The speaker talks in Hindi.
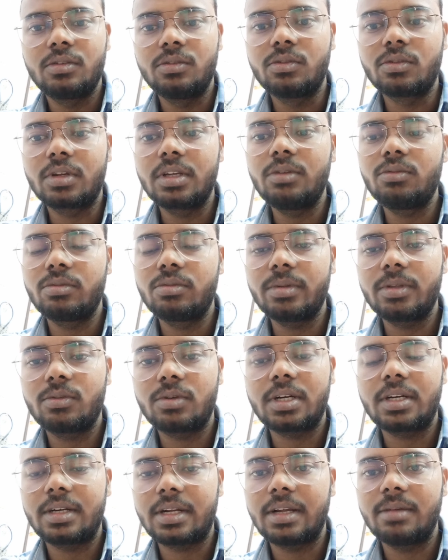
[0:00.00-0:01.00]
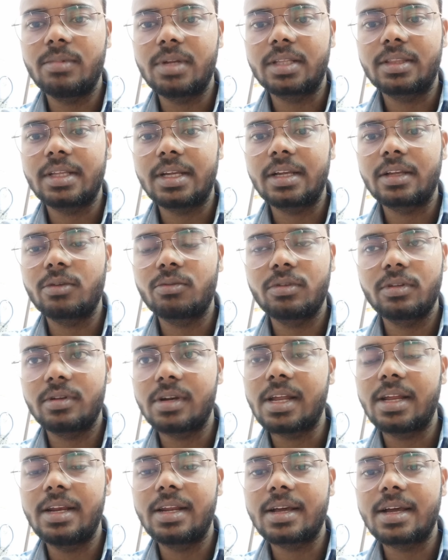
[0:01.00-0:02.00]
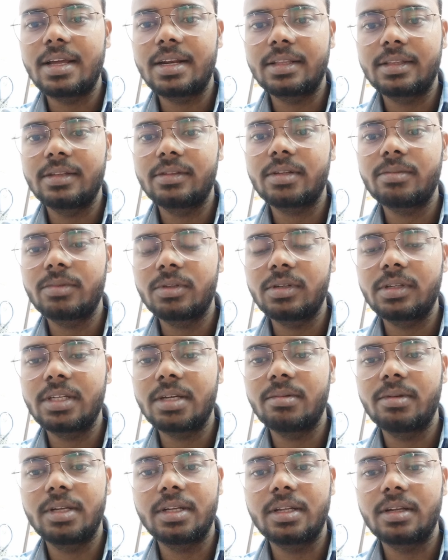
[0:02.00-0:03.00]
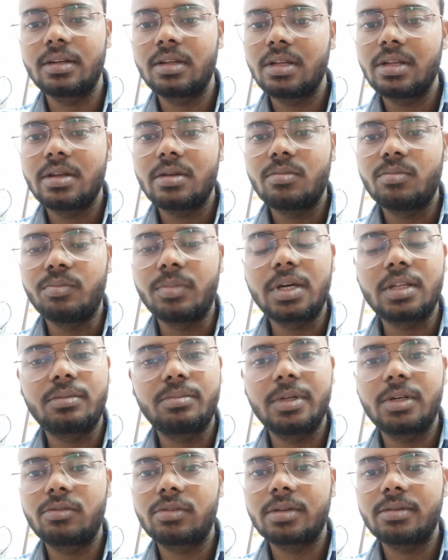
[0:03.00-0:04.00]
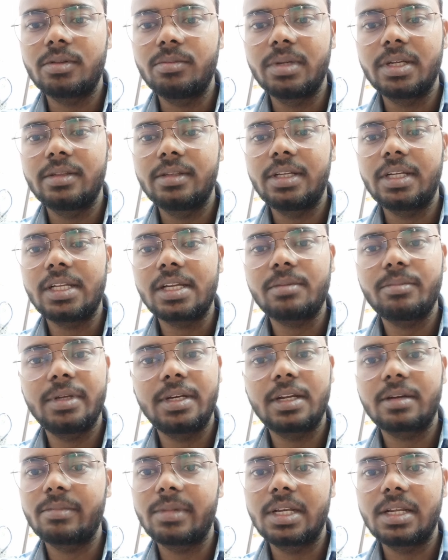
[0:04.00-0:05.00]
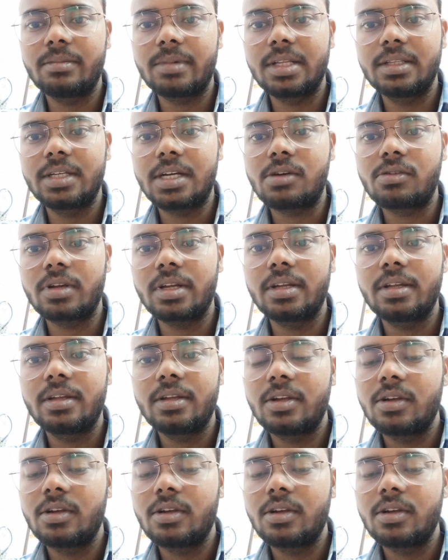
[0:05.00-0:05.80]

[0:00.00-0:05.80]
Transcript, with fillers: जो कि उसमें थोड़ा टाइम लगता है क्योंकि लाइन लगाए रहते हैं सब तो एग्ज़ाम लिया जाए बस फिर उसके बाद भेज दिया जाए फिर एक महीने बाद जाओगे